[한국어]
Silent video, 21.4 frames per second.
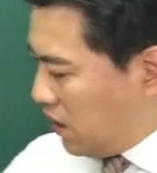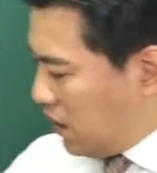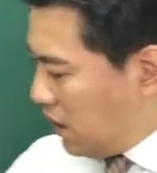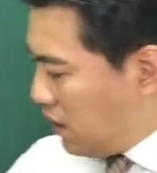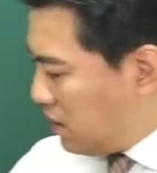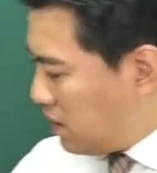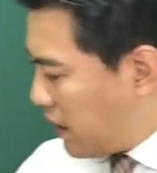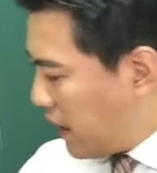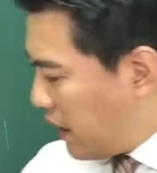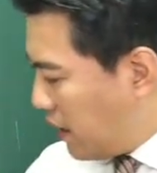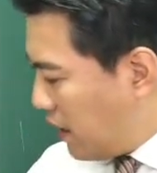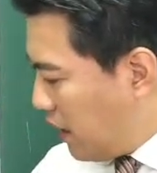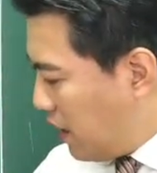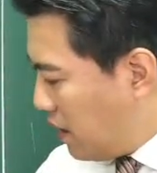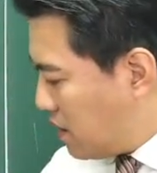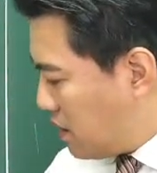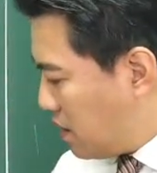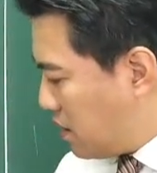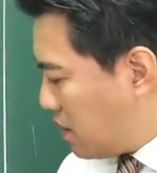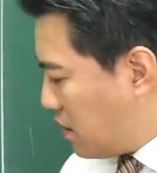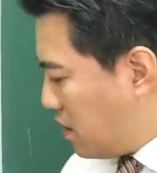이 세
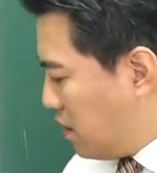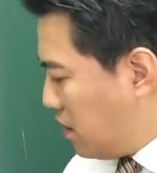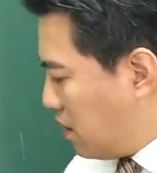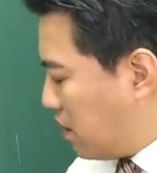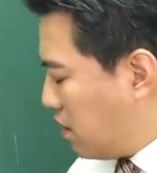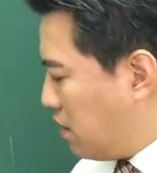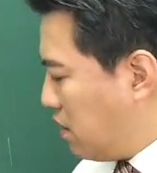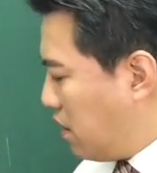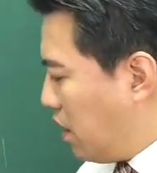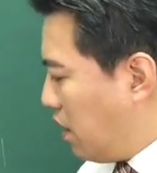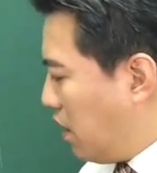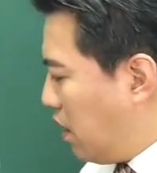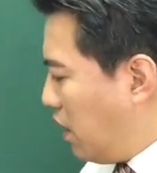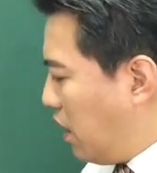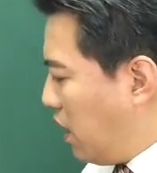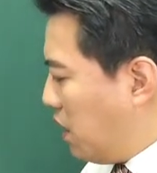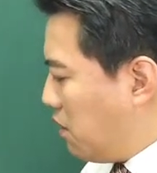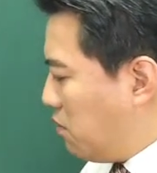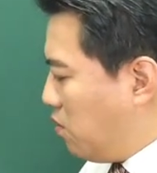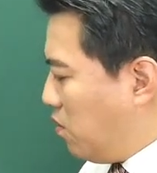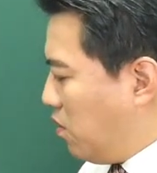가지를
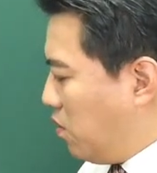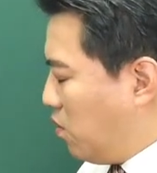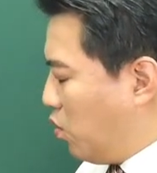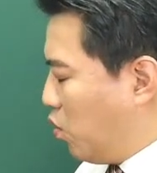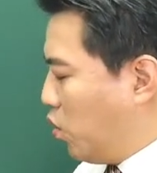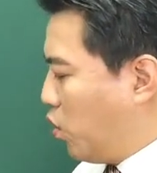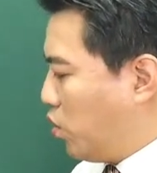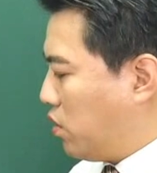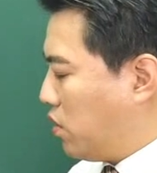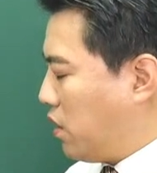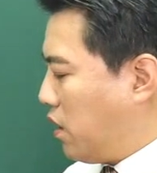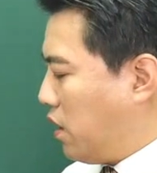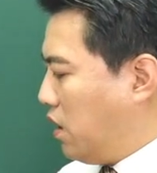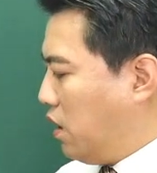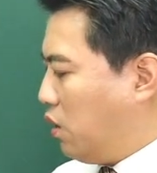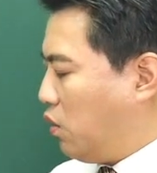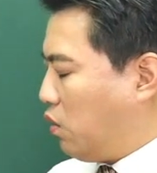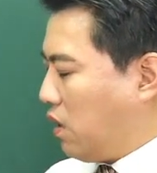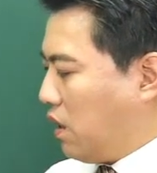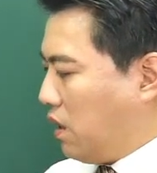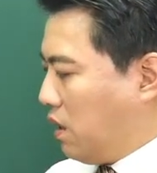그대로
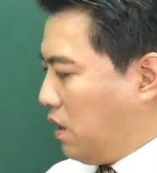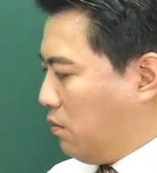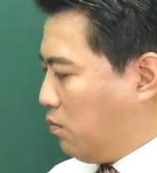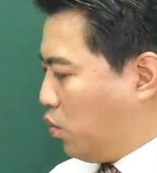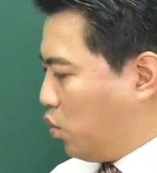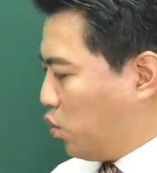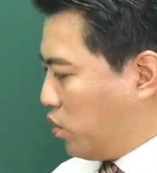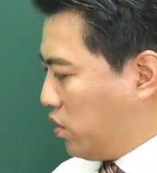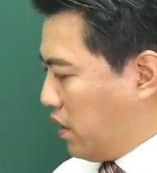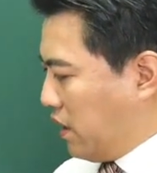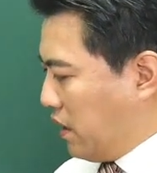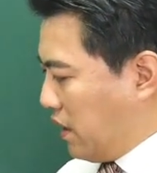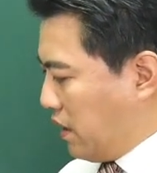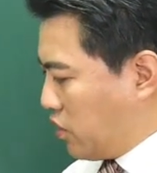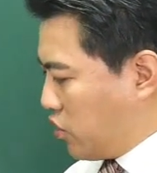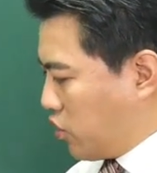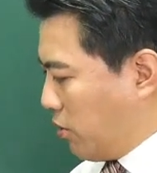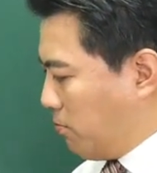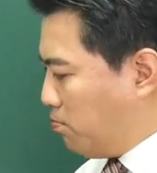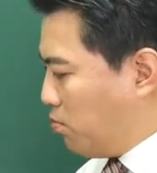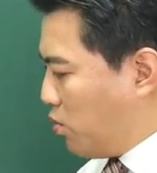호텔과
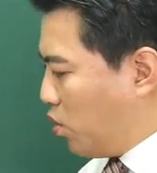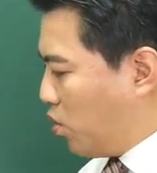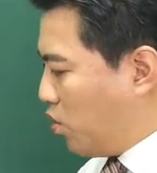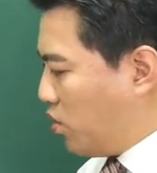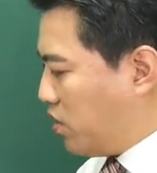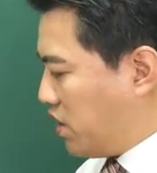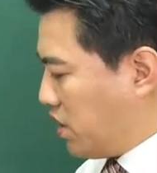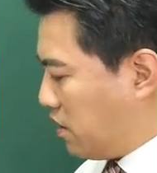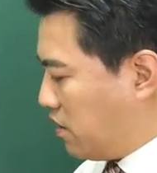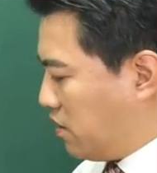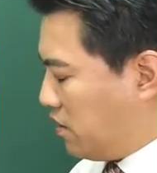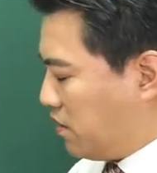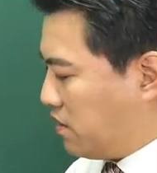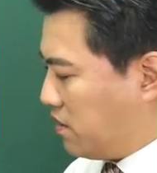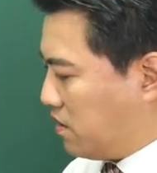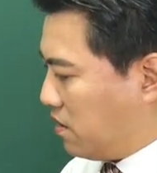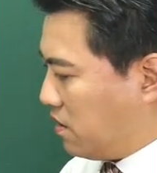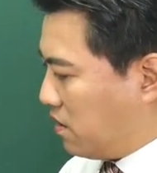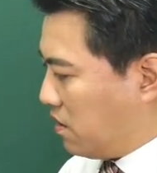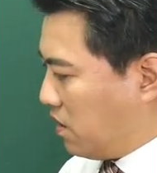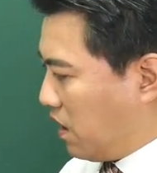모텔에 접목을
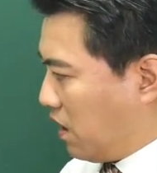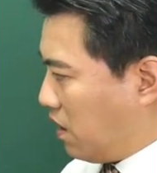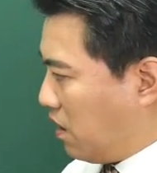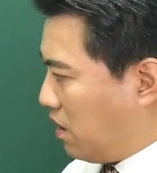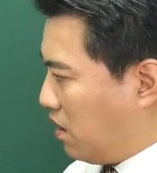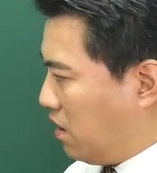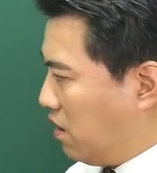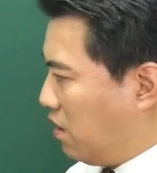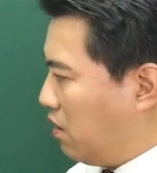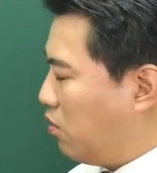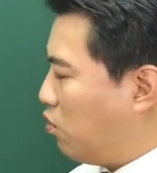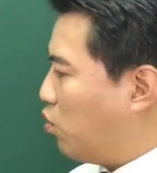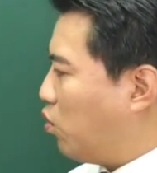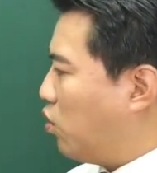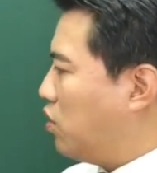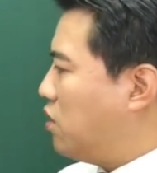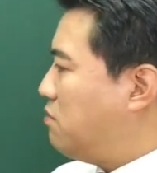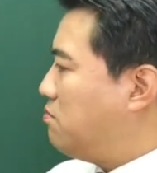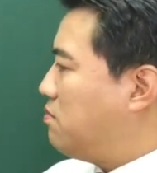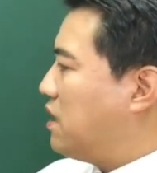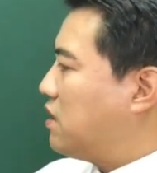시켰을 때
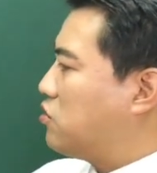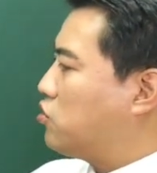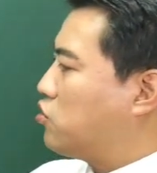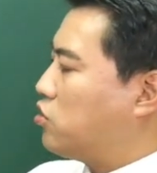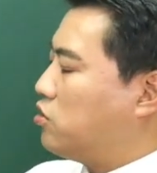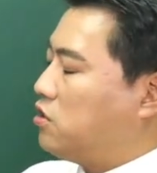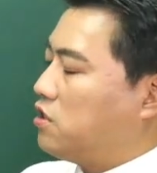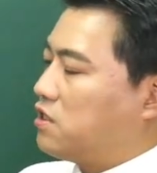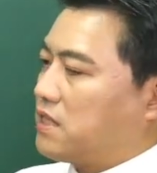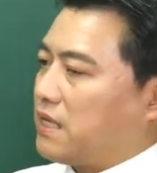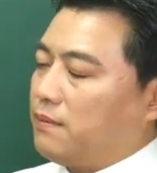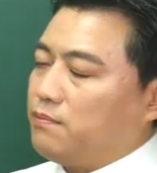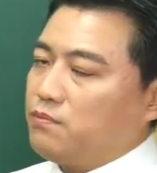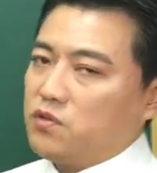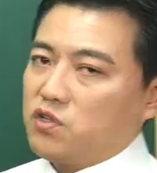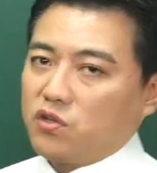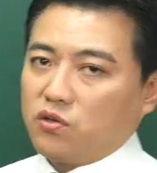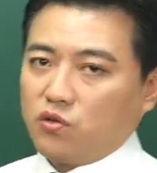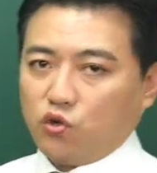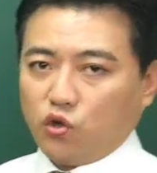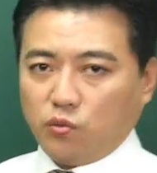월 매출
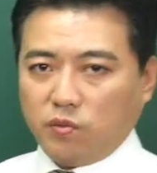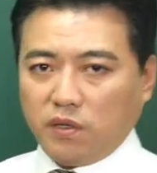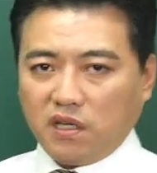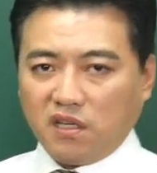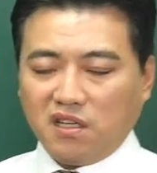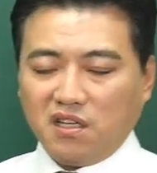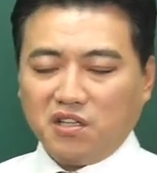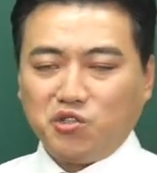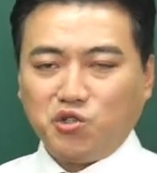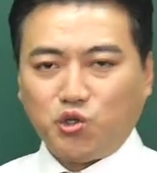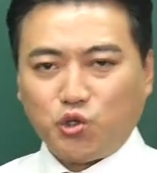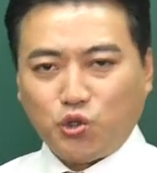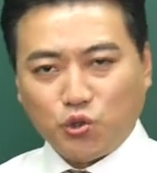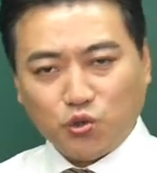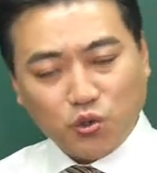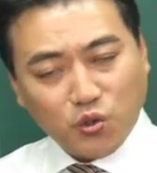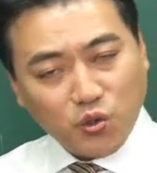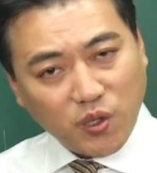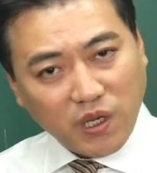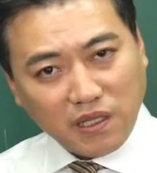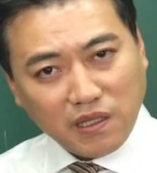3,500이
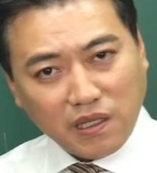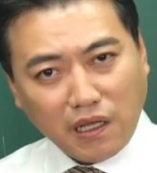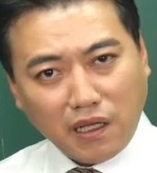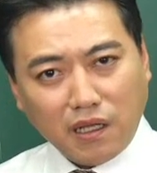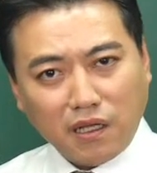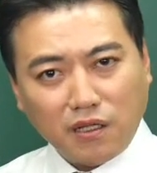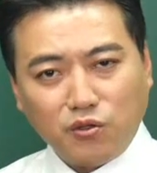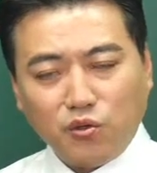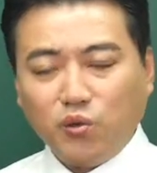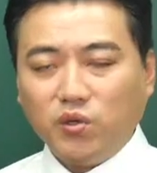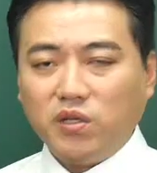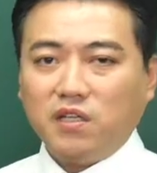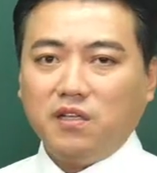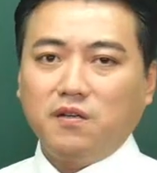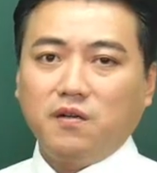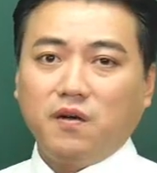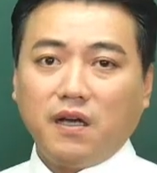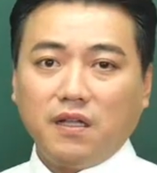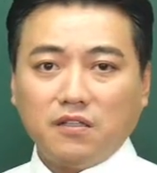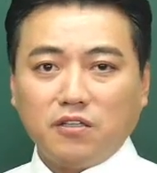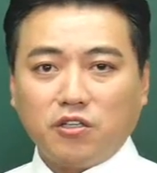중요하다. 또
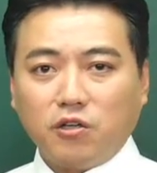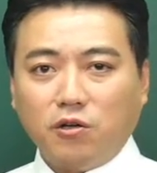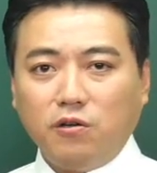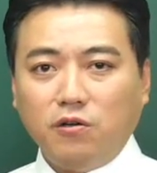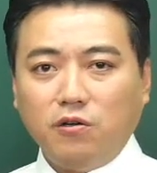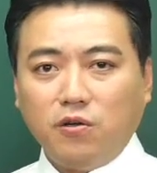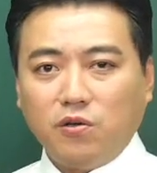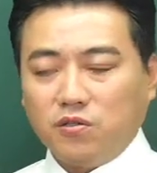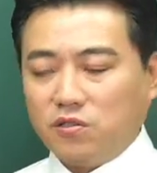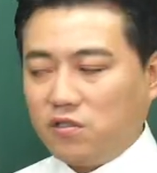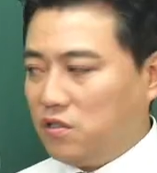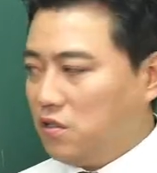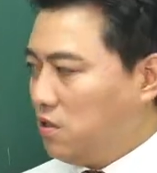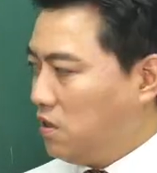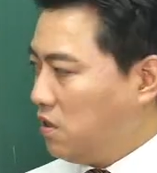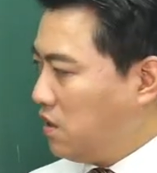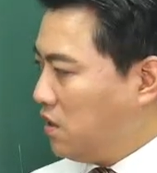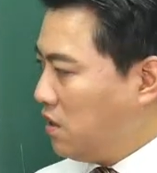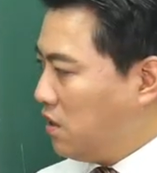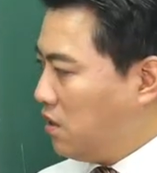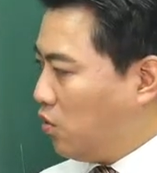이러한
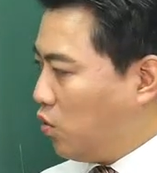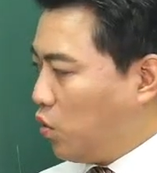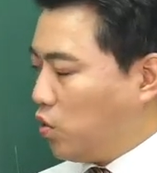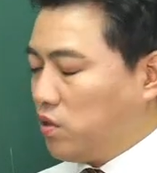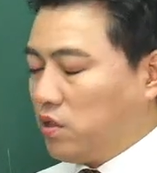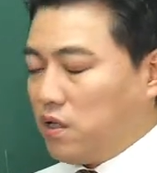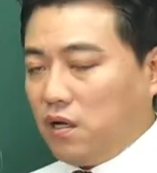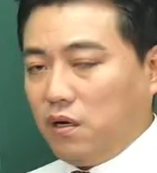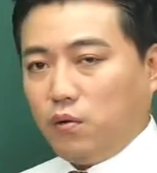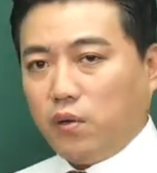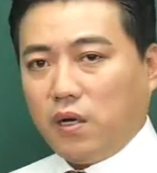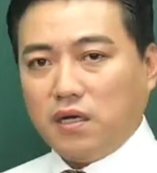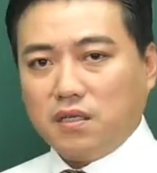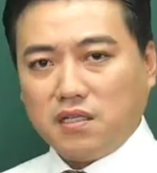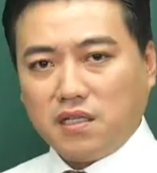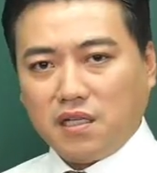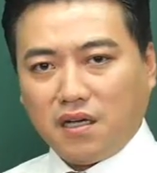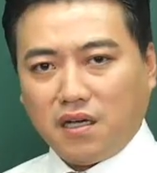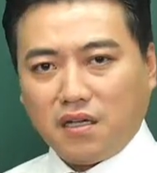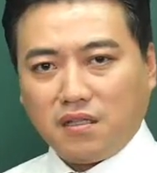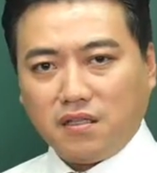결론을 호텔
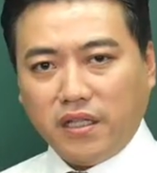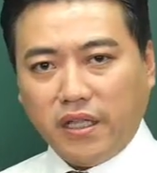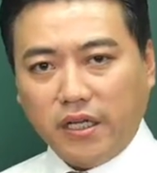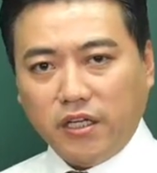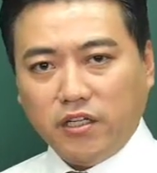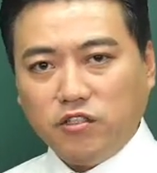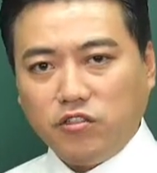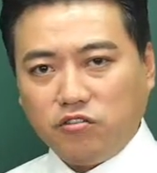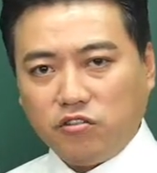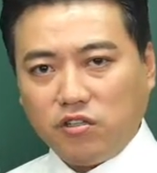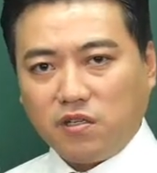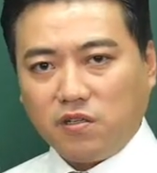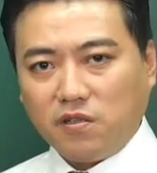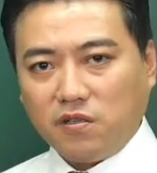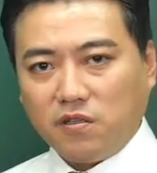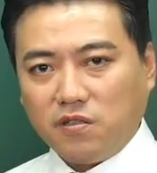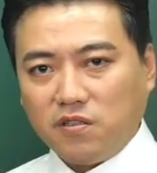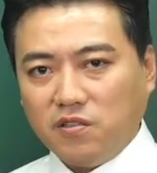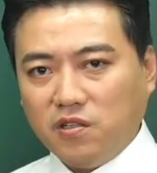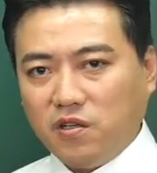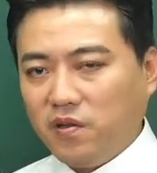황제가 내릴 수
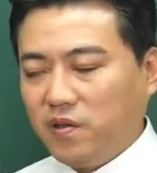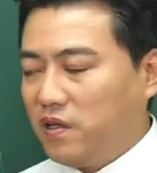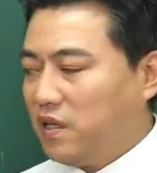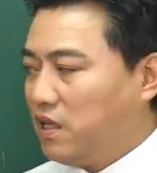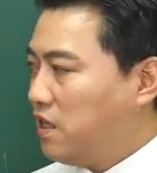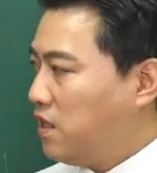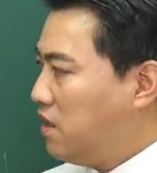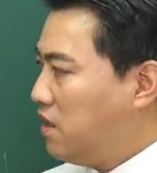있거든요.